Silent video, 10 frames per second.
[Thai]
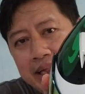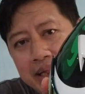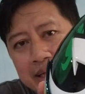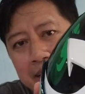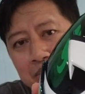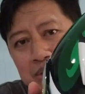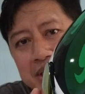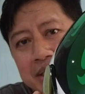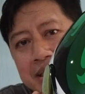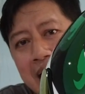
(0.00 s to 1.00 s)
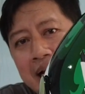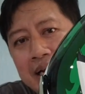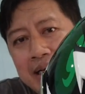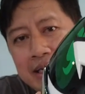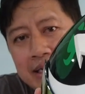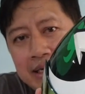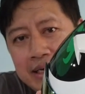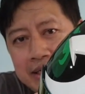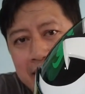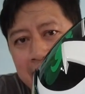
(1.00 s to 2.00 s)
กัน ด้านบนศีรษะ
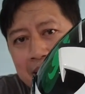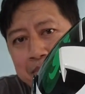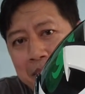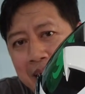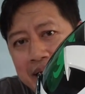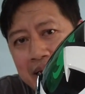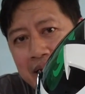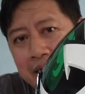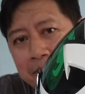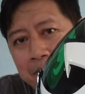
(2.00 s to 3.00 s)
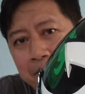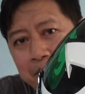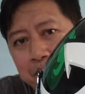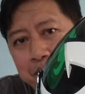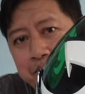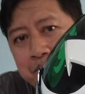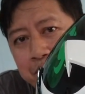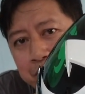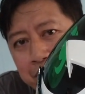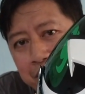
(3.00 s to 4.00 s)
นี่ครับประมาณนี้
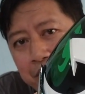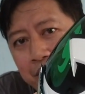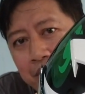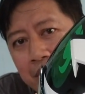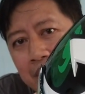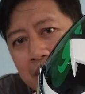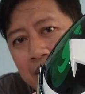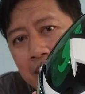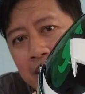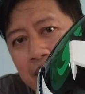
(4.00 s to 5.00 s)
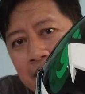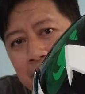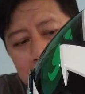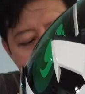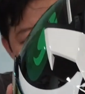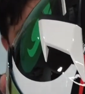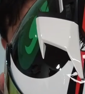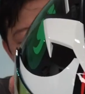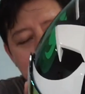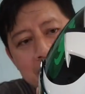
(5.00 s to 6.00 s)
อืมนะครับ
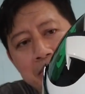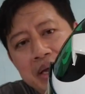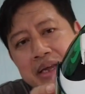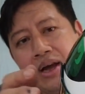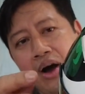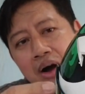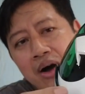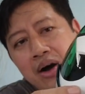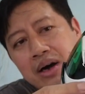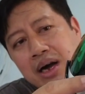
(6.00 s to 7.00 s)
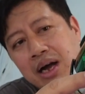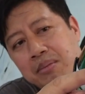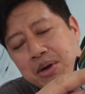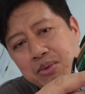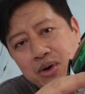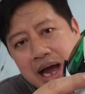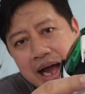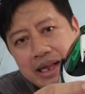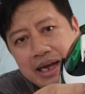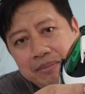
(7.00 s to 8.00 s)
เขาก็จะมียี่ห้ออ่าบิโมล่า
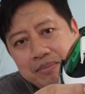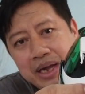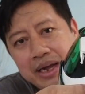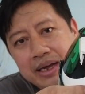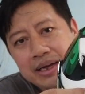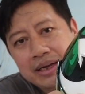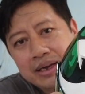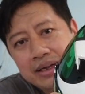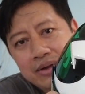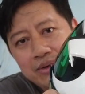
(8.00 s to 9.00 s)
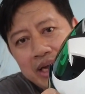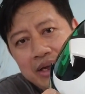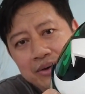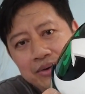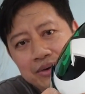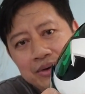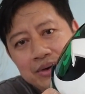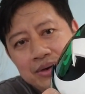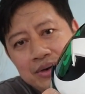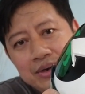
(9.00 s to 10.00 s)
นะครับนี่ตรงนี้อยู่
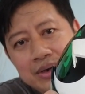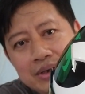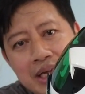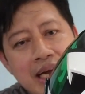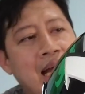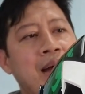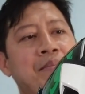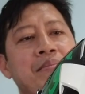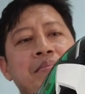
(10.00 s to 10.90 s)
นะครับ